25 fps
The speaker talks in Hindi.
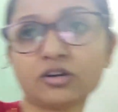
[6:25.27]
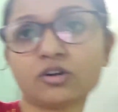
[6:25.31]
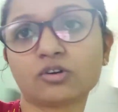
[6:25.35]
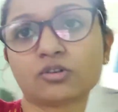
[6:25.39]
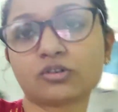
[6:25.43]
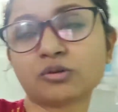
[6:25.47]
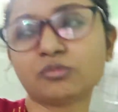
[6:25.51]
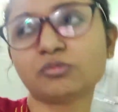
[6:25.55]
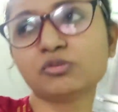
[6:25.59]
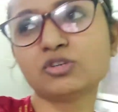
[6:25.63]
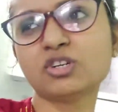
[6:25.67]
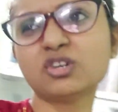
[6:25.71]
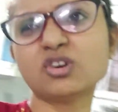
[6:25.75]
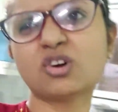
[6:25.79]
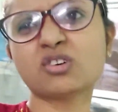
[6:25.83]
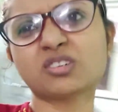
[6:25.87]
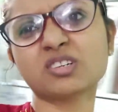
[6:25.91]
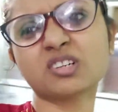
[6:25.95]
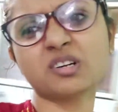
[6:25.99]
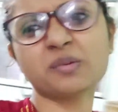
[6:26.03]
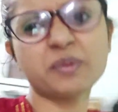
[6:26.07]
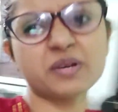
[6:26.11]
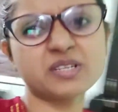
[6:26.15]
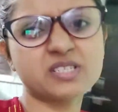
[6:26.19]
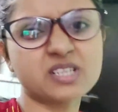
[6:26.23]
हैं डॉक्टर मुझे
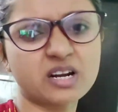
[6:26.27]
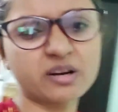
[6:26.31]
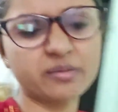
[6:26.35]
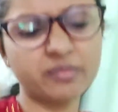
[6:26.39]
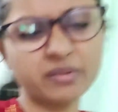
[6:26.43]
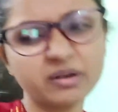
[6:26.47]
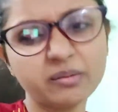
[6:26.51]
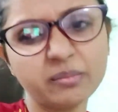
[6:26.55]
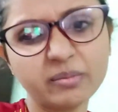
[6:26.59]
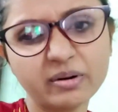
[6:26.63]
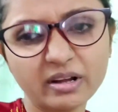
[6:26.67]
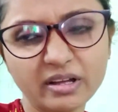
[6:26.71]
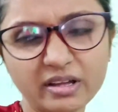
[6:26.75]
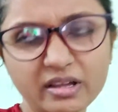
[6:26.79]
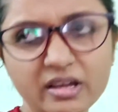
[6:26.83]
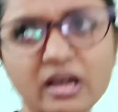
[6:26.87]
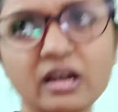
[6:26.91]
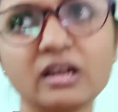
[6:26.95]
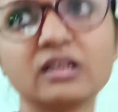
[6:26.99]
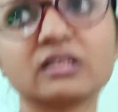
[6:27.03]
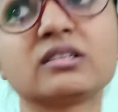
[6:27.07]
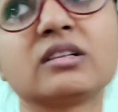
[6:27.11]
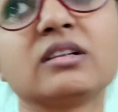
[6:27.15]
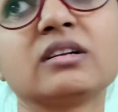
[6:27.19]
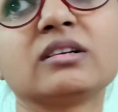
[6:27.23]
डॉक्टर के पास जाने में ना बड़ा ही
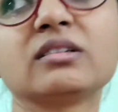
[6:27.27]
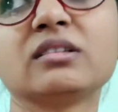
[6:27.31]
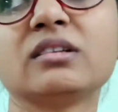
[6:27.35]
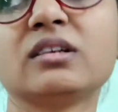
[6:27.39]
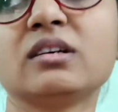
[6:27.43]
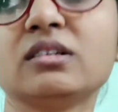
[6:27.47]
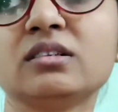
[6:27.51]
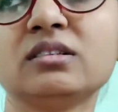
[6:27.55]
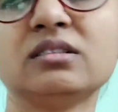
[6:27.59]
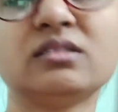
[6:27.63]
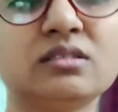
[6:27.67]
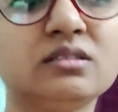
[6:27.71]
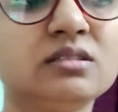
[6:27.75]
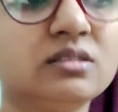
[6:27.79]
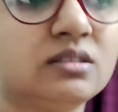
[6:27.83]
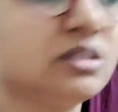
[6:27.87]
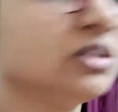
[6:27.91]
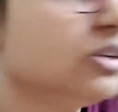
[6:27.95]
आलस लगता है